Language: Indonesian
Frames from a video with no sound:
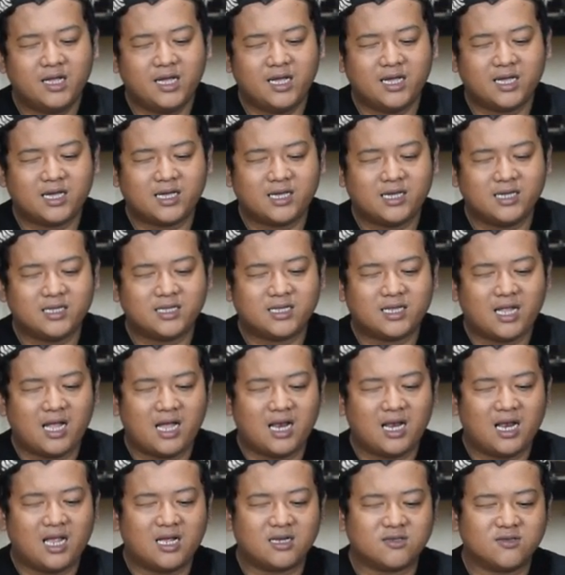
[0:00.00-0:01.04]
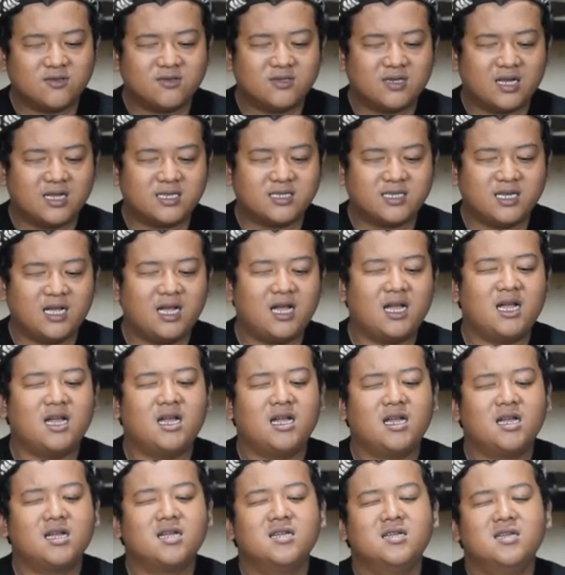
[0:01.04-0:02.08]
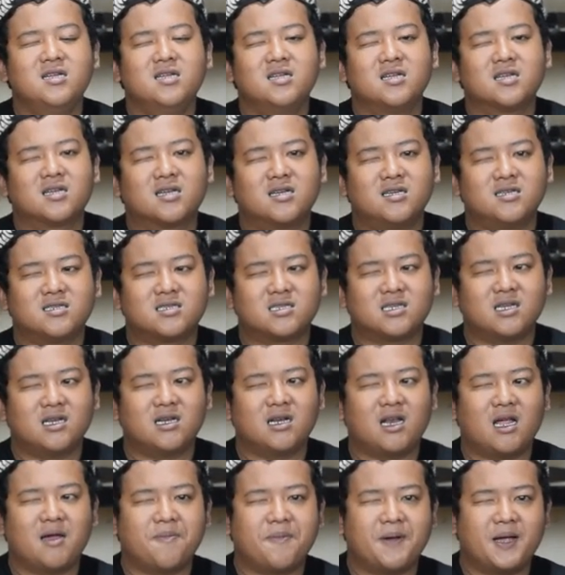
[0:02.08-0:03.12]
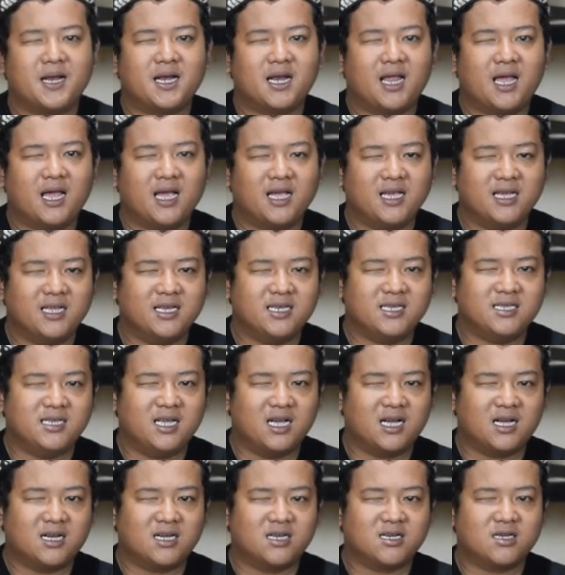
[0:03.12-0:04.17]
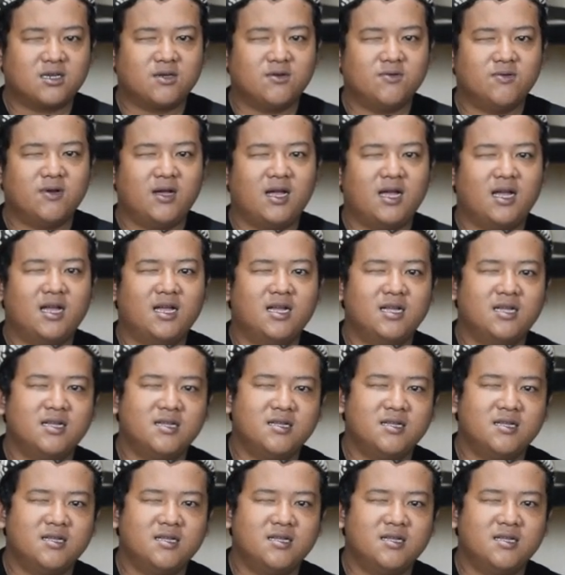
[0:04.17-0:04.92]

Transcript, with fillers: eh kita langsung saja ke senapan angin yang kedua